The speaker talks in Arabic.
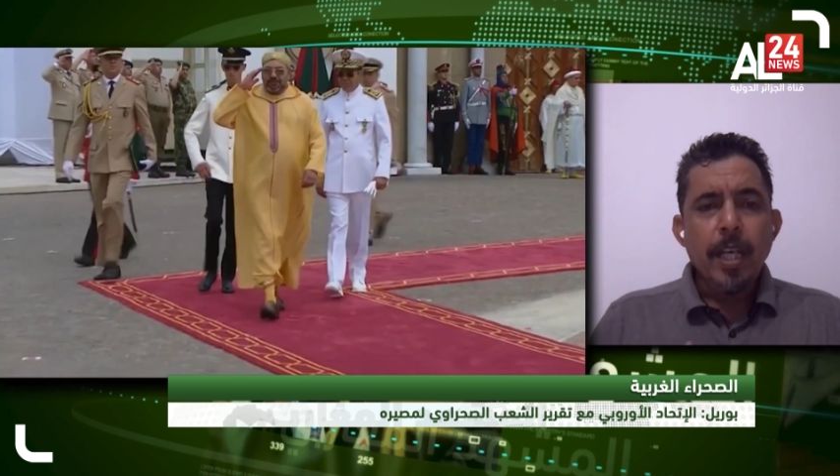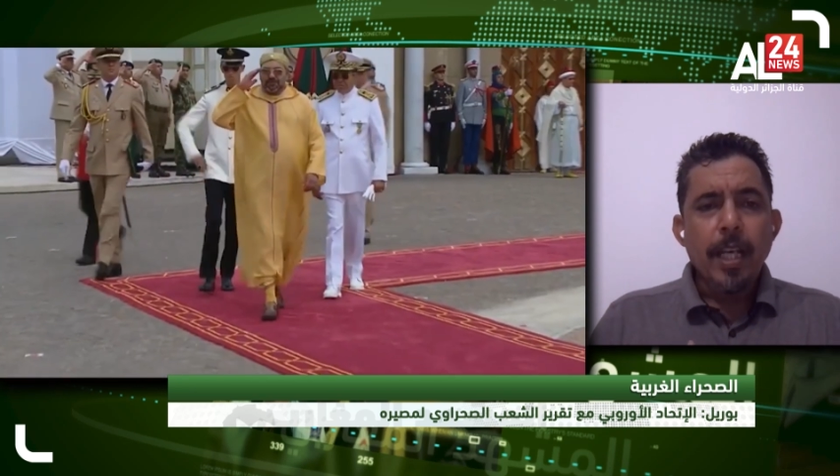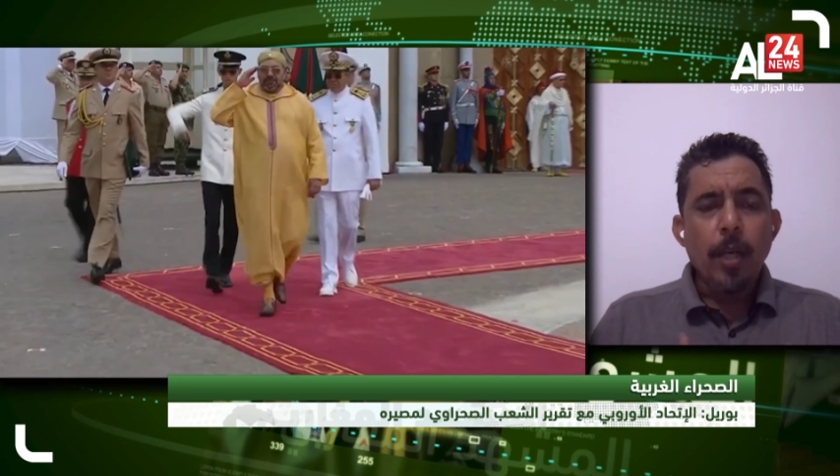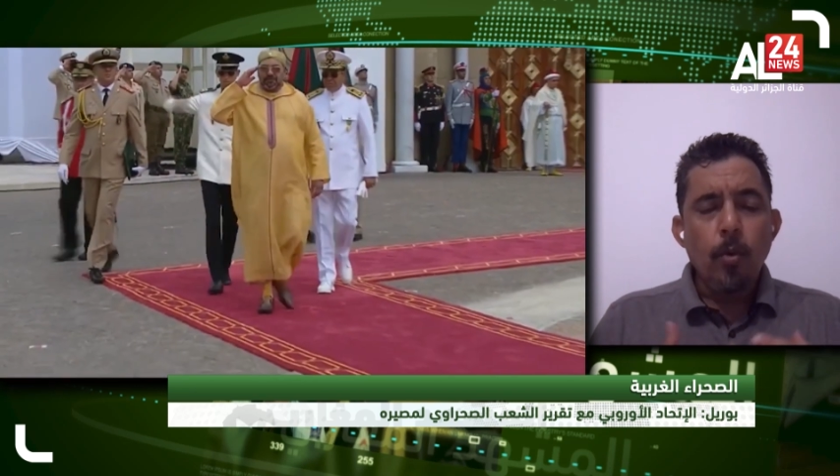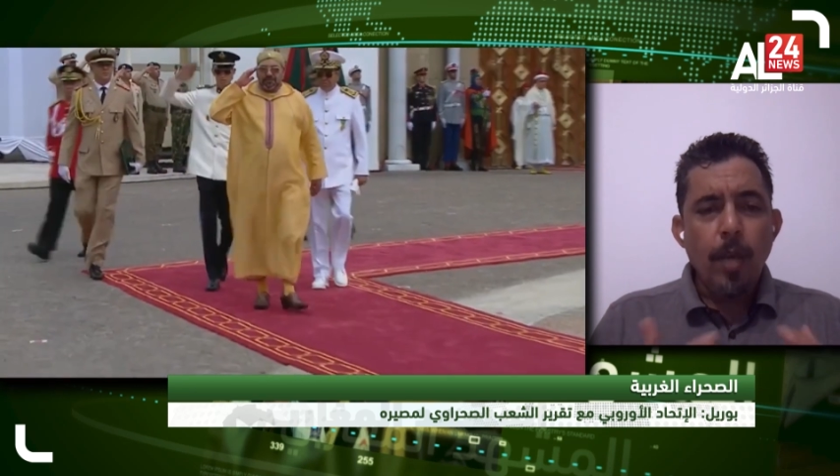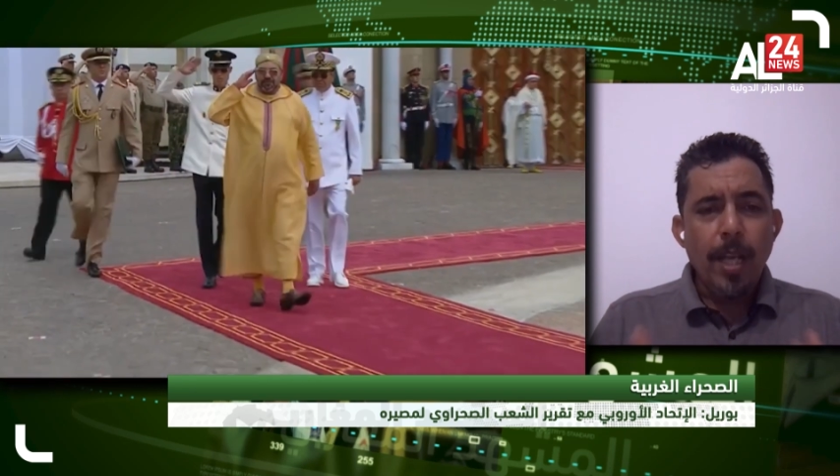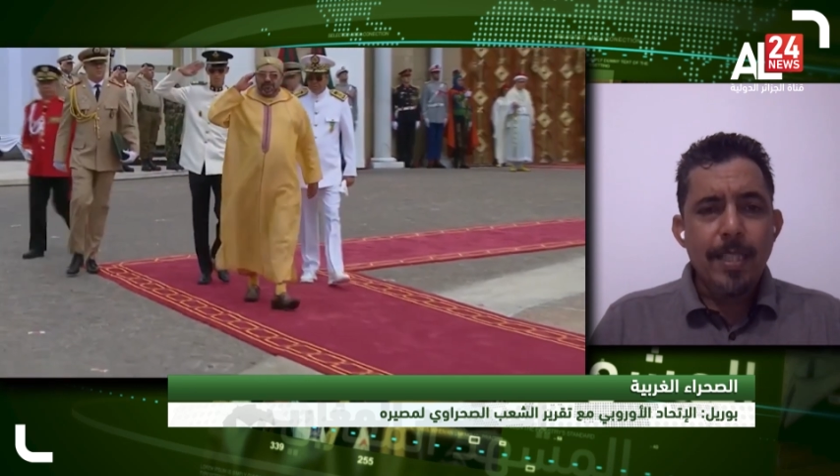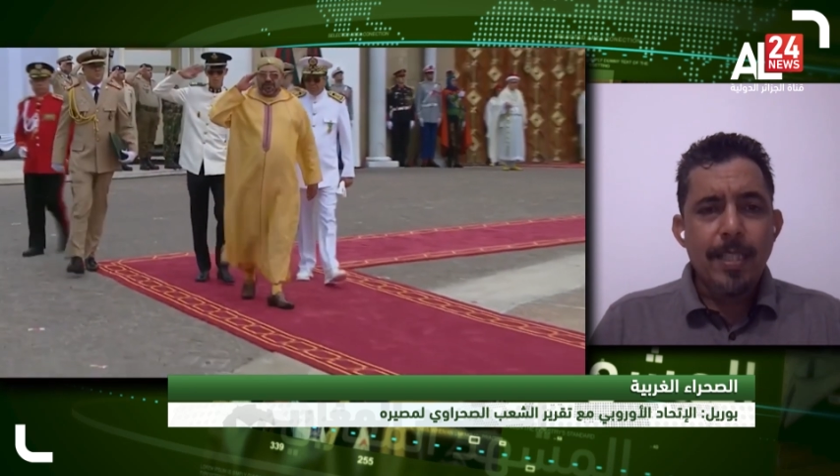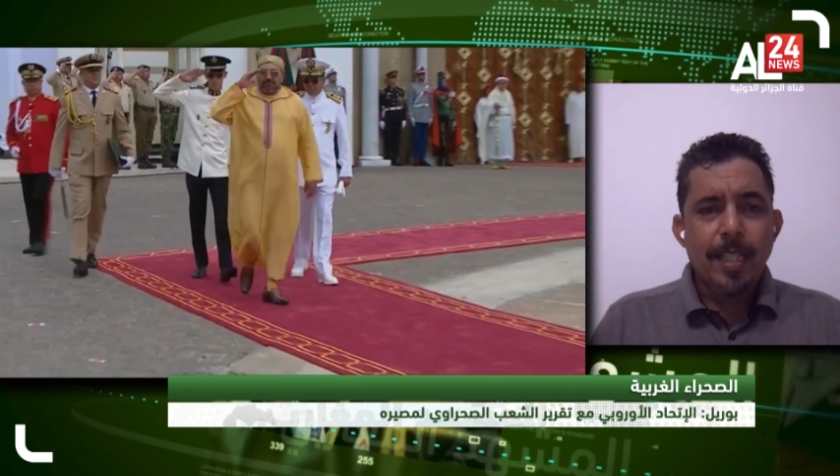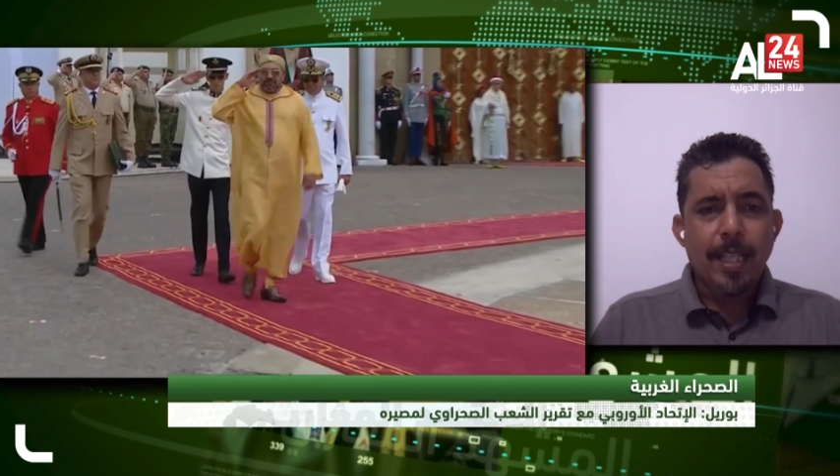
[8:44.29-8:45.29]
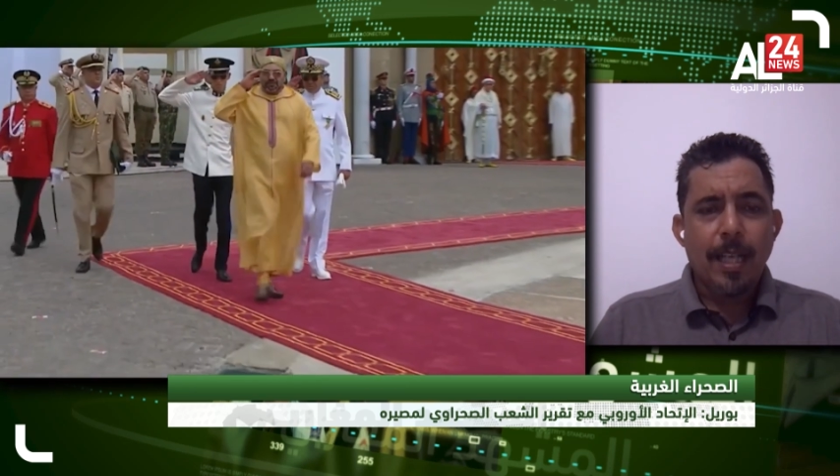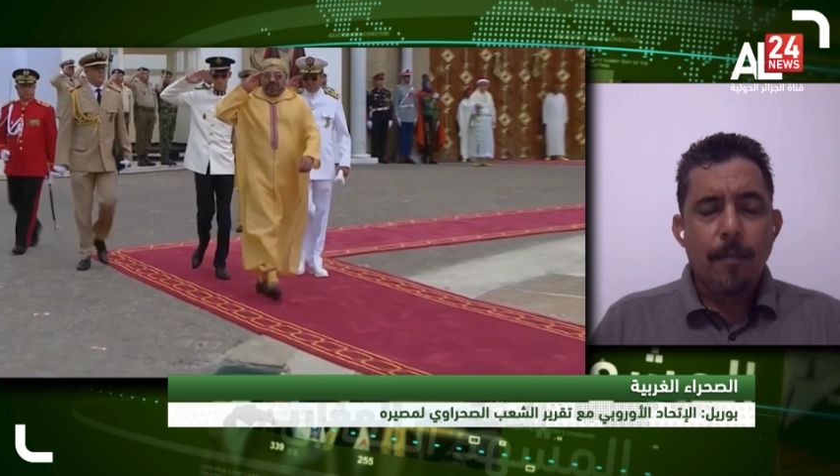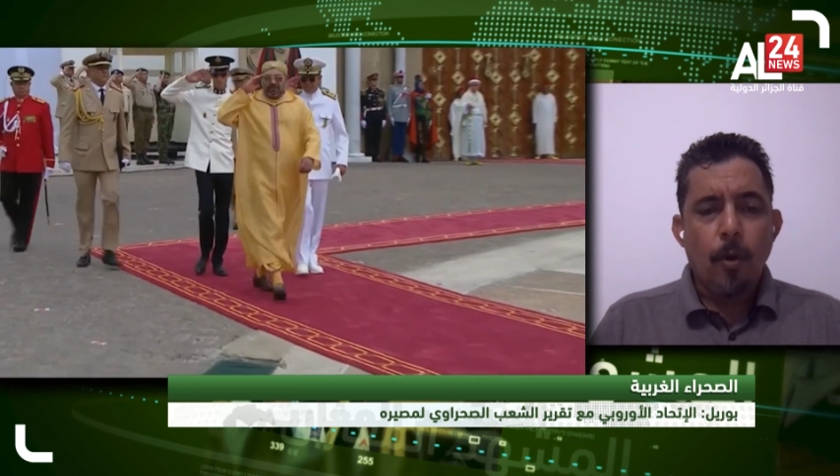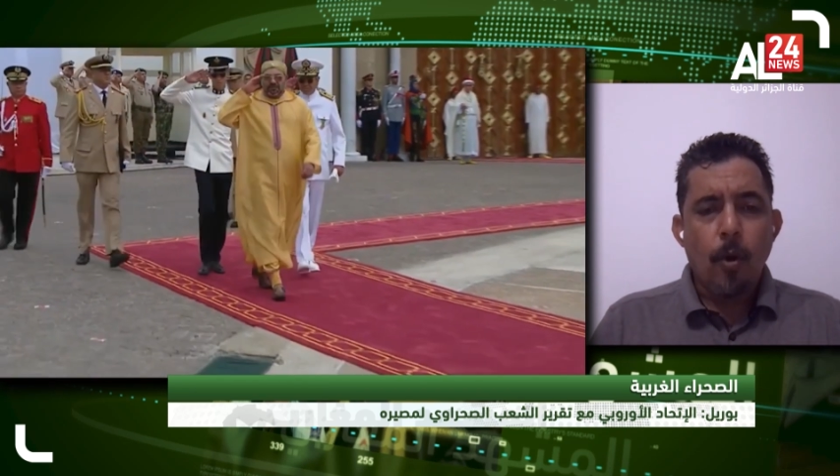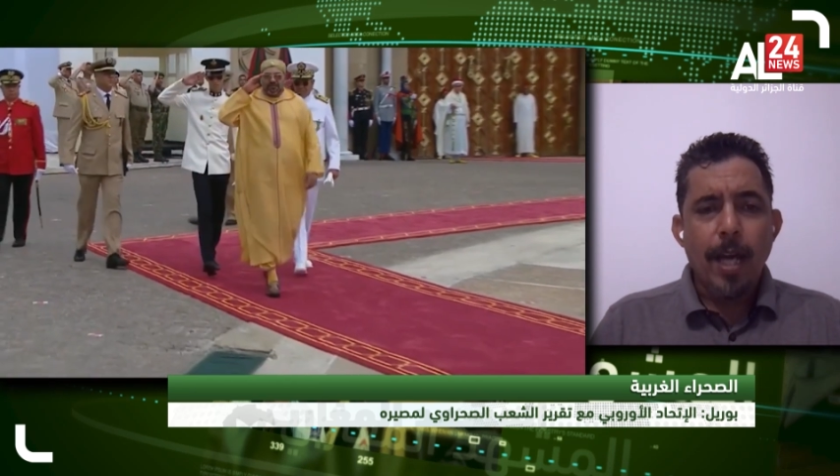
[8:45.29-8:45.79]
لولا تلك
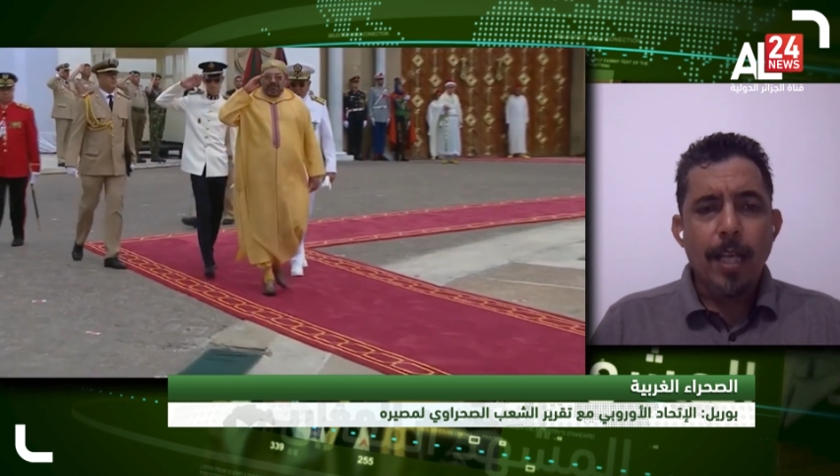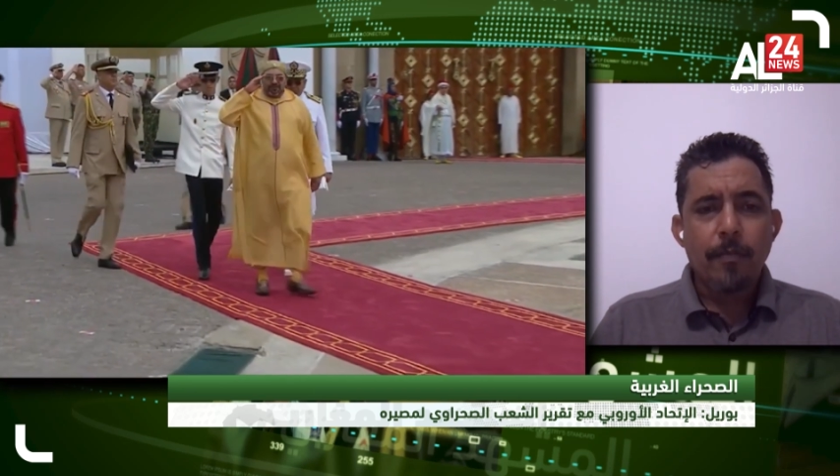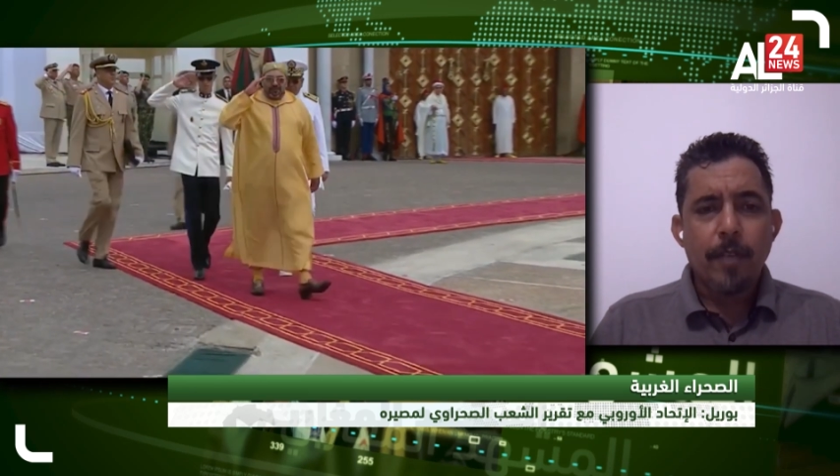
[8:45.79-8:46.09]
المواقف